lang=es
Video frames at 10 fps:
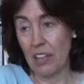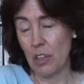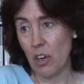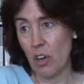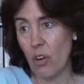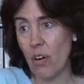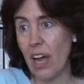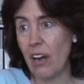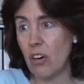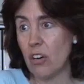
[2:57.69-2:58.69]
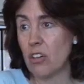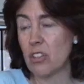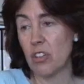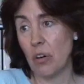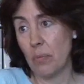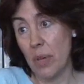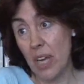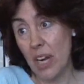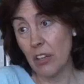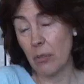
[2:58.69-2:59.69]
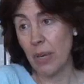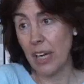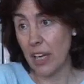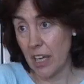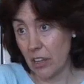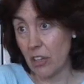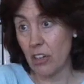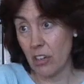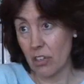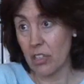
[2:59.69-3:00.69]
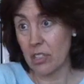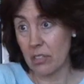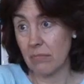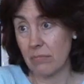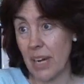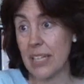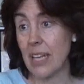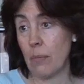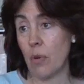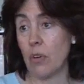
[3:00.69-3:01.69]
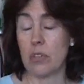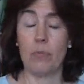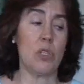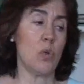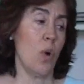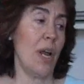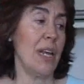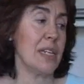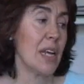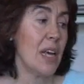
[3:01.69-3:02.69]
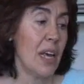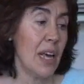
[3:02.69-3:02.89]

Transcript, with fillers: en torno a los 2.000, 2.500 préstamos mensuales.